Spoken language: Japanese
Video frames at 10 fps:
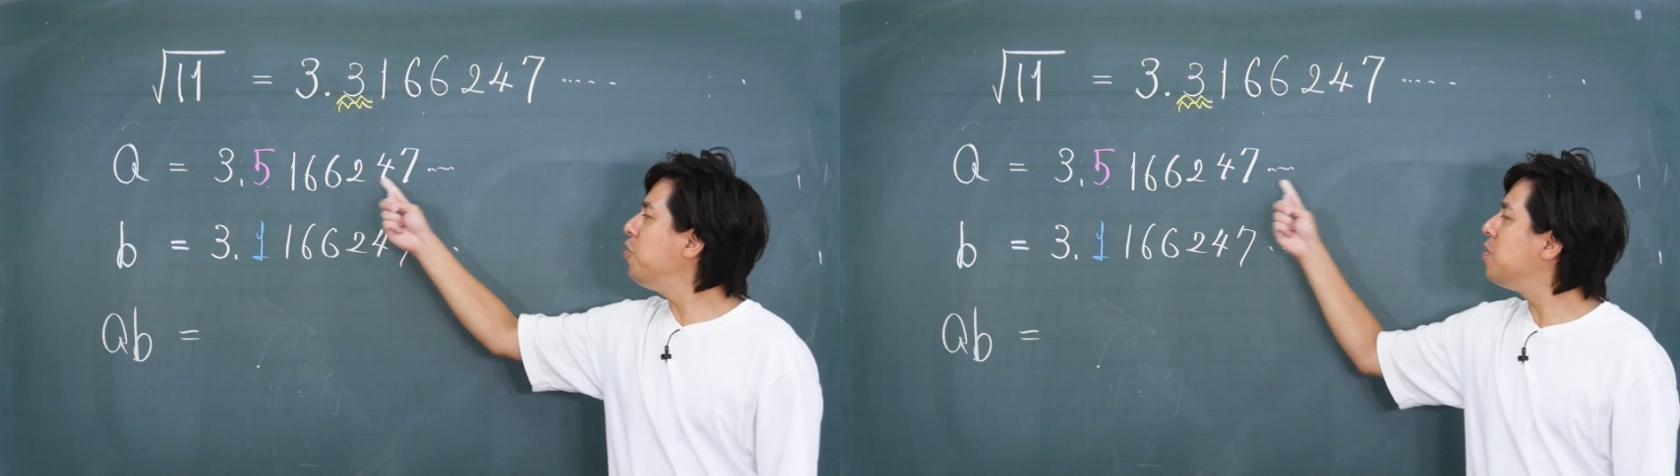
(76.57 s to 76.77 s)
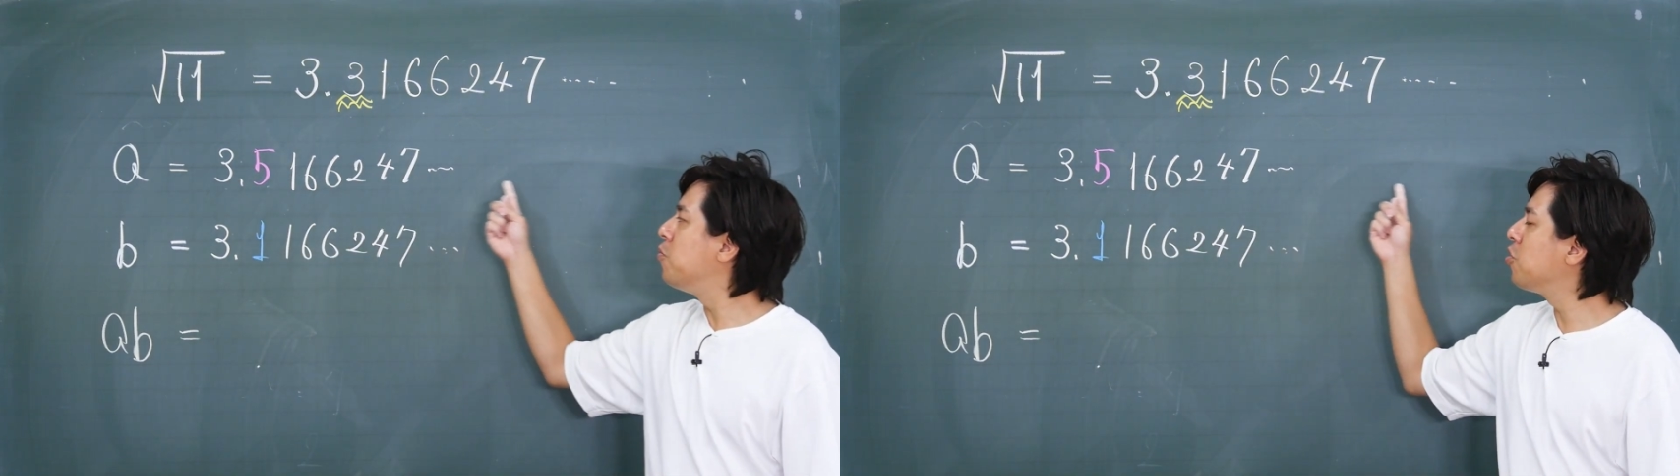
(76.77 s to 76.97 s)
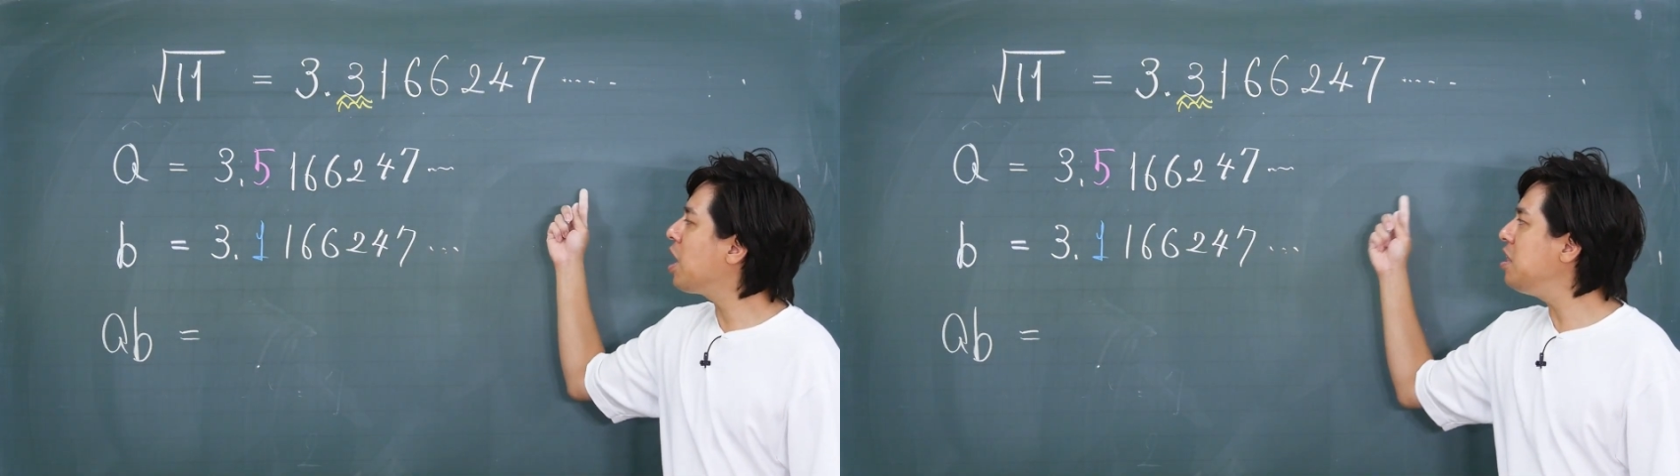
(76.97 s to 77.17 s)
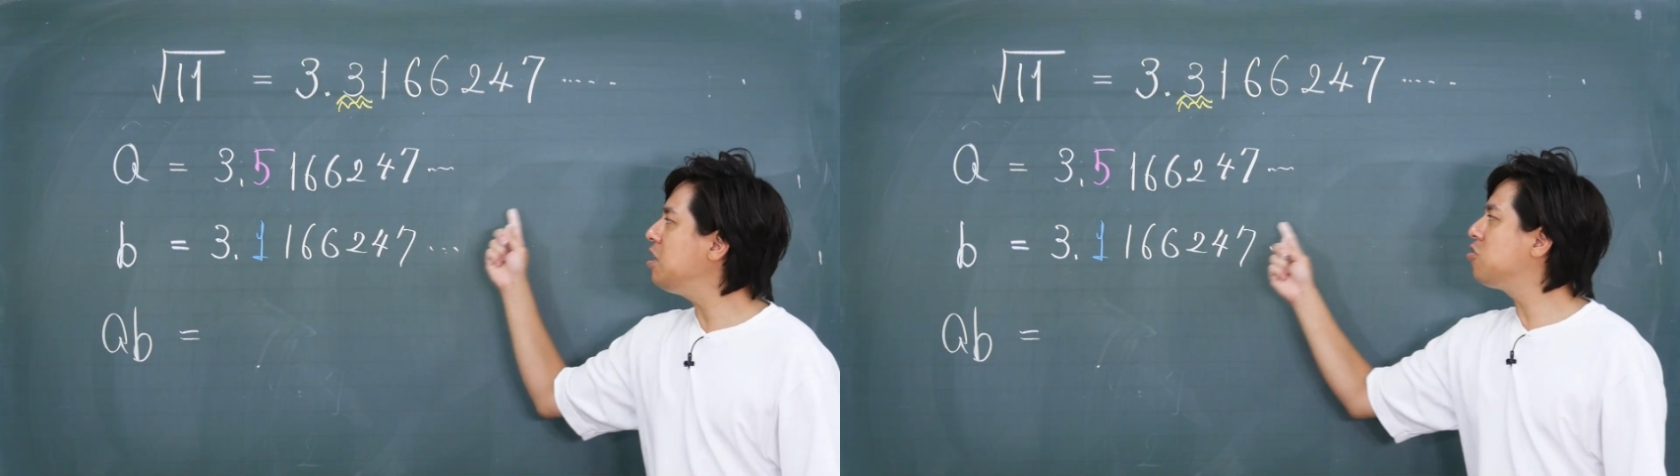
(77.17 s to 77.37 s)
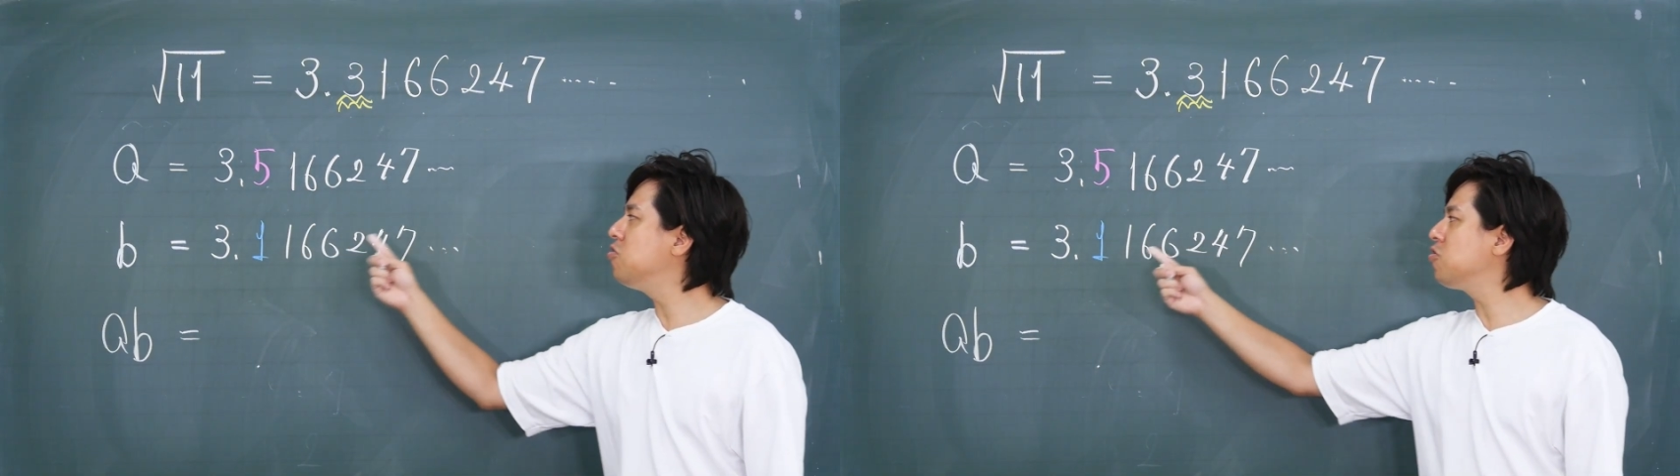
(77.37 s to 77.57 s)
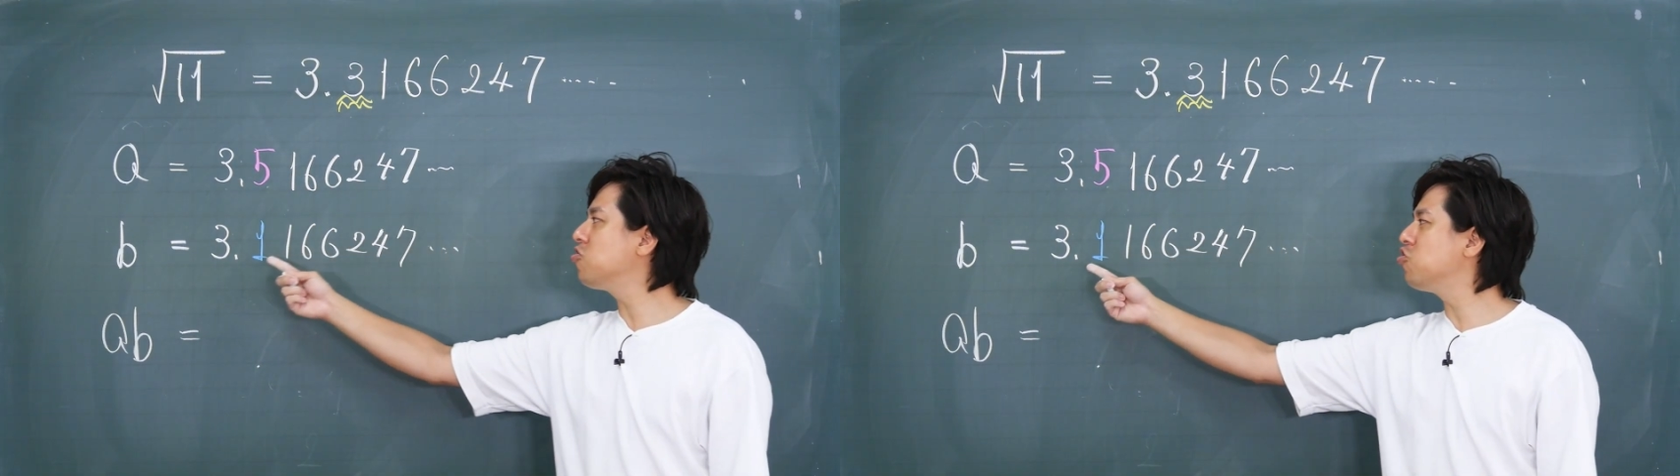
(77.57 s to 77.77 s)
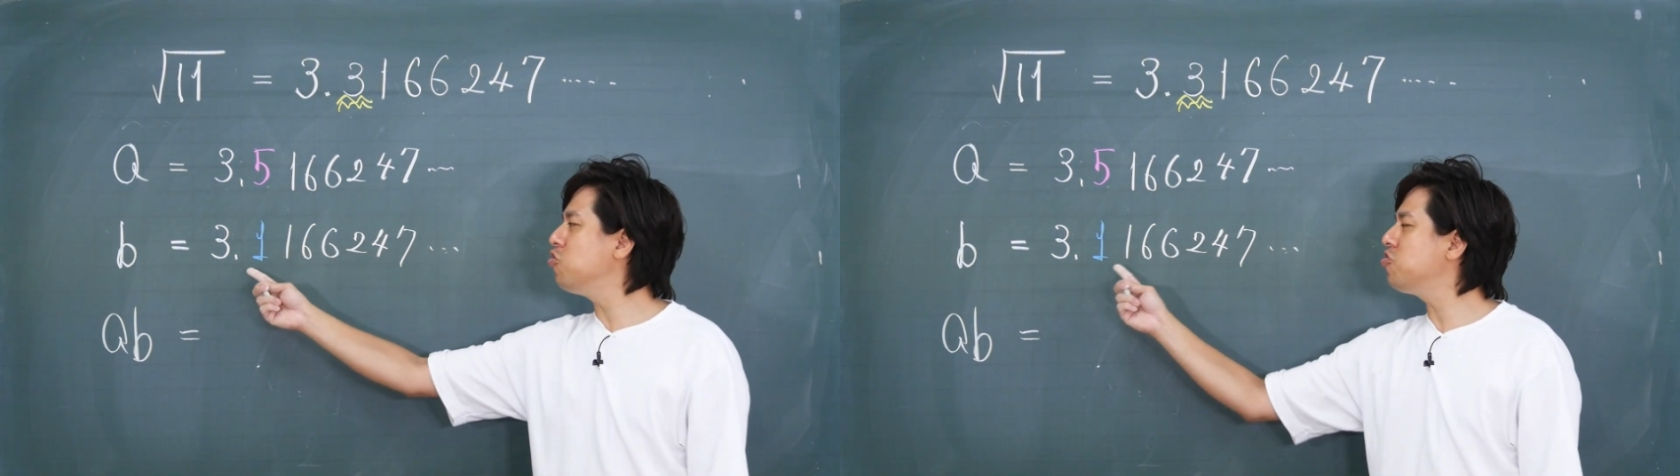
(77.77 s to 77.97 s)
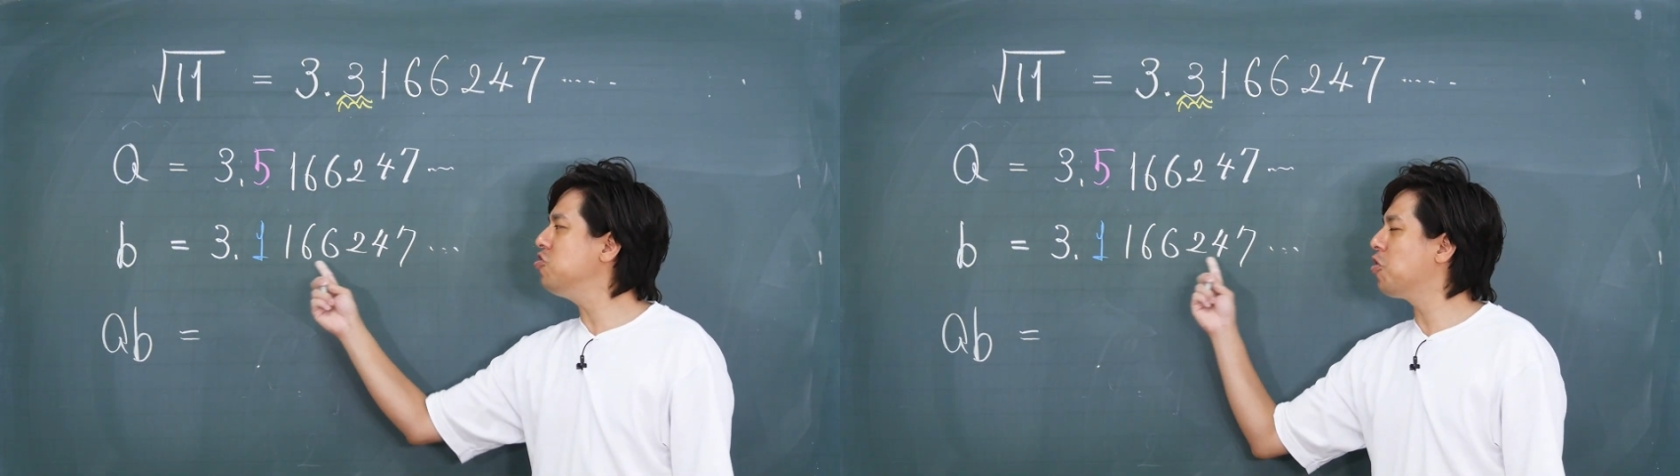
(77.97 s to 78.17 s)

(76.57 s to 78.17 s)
うに無限に続く小数